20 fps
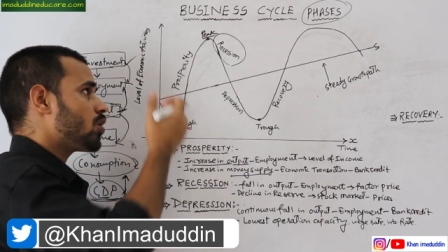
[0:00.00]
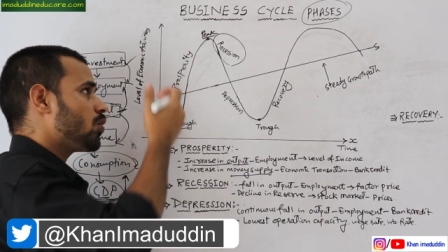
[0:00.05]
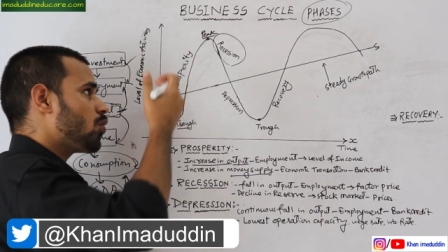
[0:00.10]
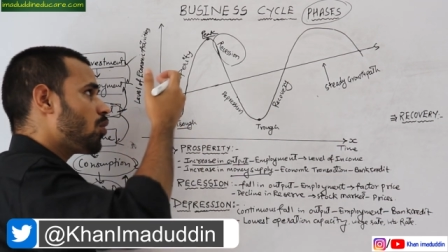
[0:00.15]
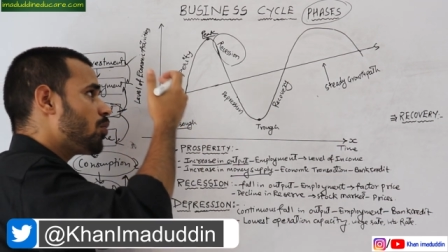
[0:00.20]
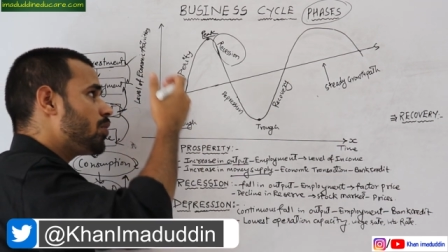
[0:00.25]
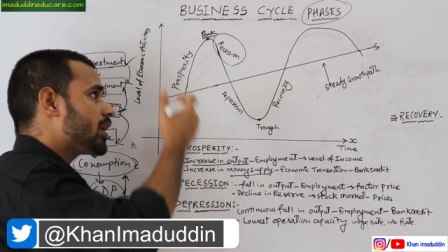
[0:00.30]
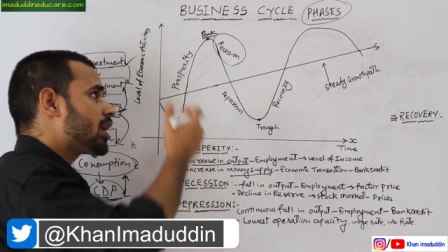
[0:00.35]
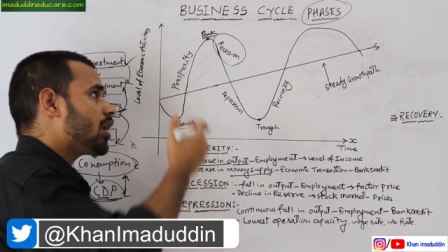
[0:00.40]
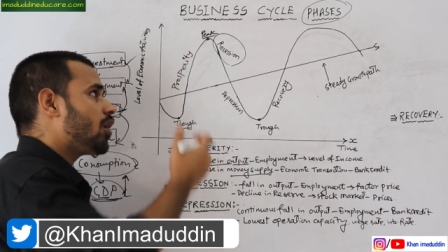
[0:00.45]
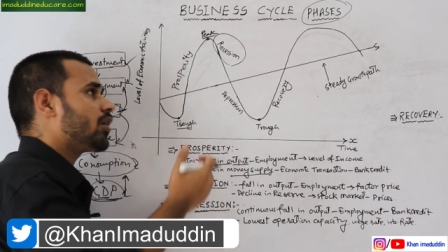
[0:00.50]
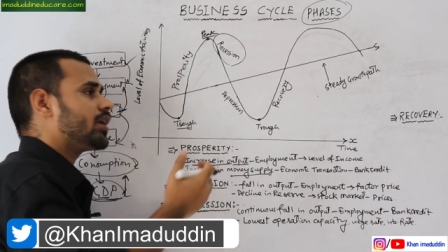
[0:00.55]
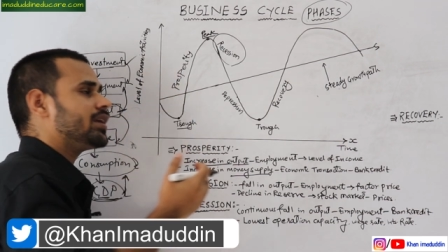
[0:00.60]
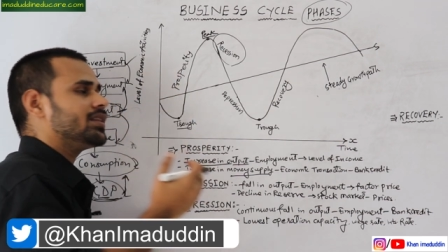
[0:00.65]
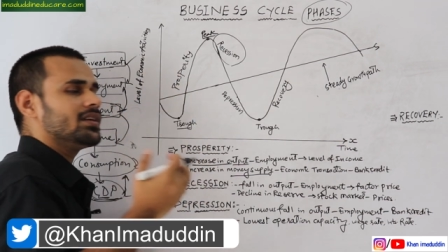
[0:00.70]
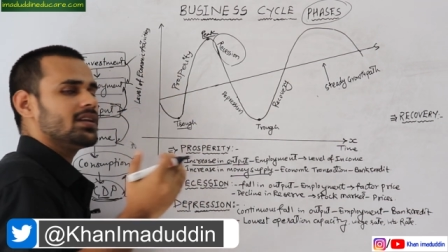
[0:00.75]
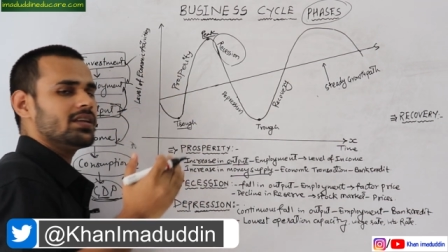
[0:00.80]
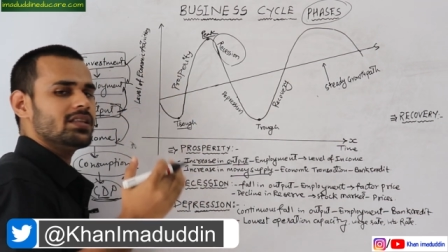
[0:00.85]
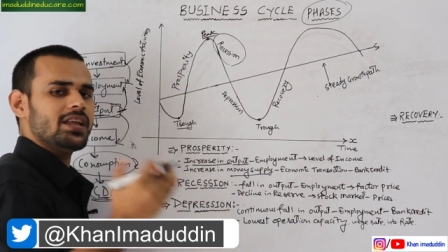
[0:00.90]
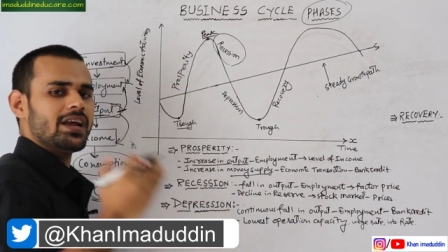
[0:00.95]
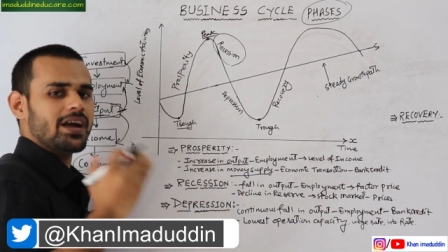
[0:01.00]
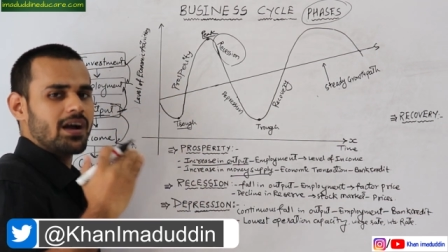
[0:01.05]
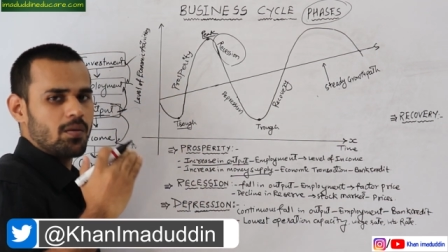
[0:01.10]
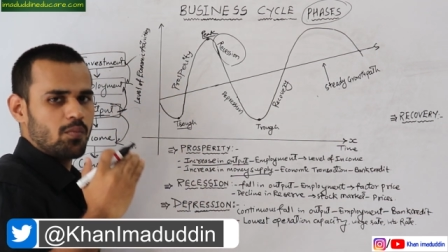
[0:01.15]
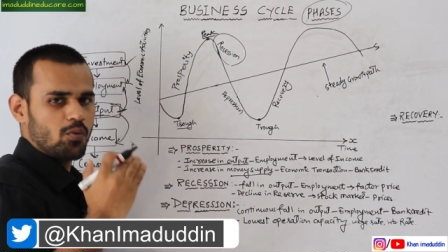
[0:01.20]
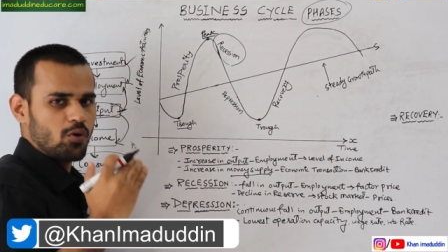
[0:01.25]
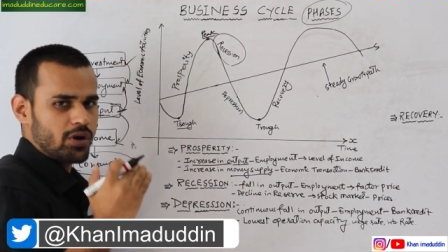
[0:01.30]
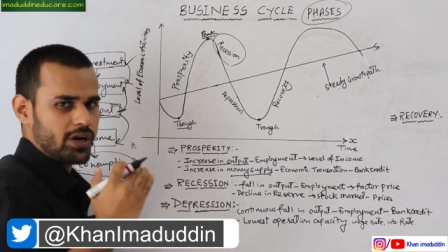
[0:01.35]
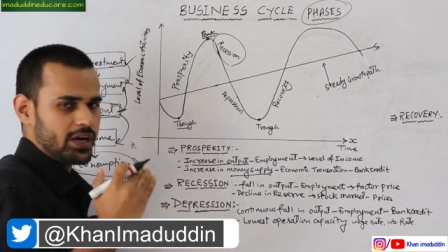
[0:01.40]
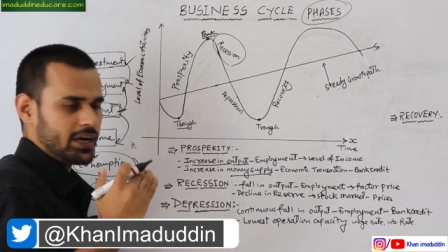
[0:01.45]
है वो भी क्या हो रहा है धीरे धीरे कम
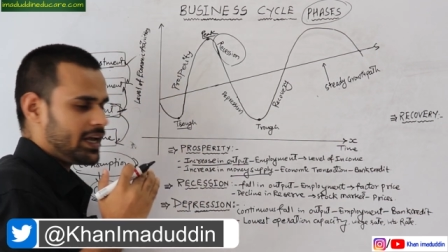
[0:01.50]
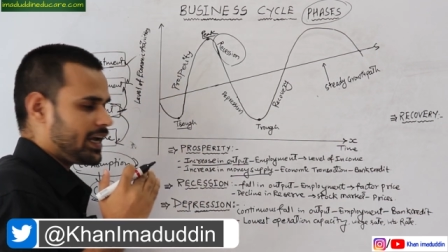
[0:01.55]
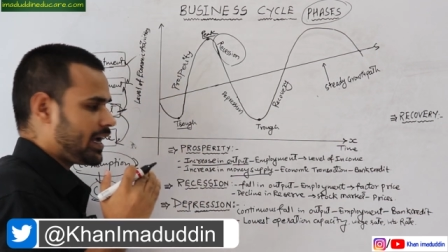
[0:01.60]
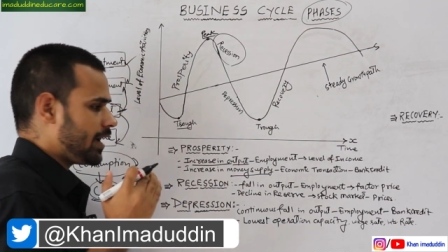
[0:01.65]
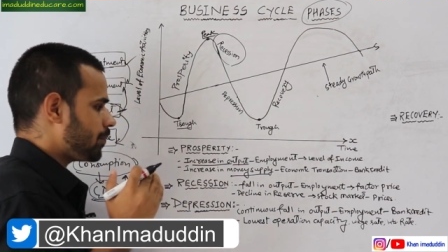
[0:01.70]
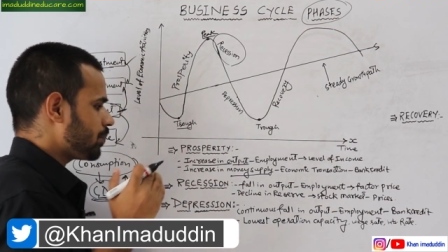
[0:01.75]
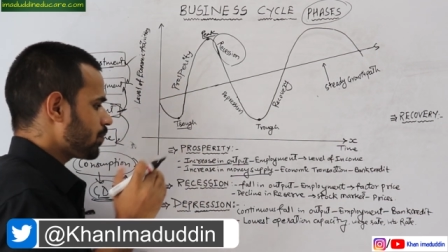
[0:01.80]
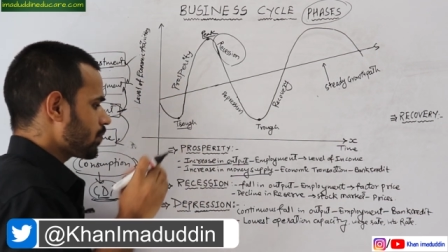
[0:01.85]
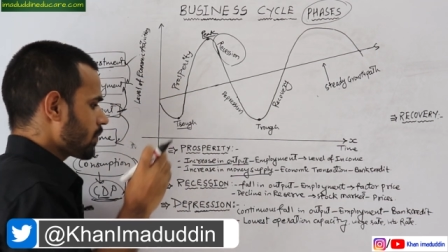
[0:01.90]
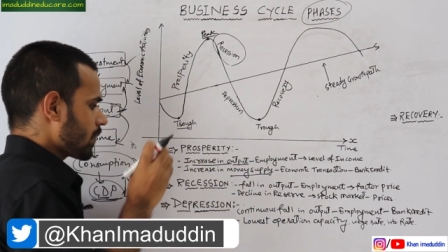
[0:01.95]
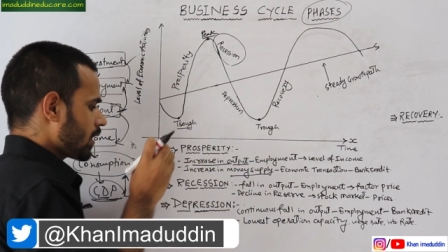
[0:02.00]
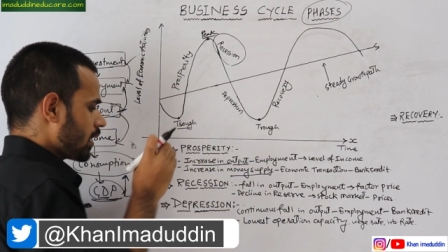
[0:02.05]
हो रहा है ठीक है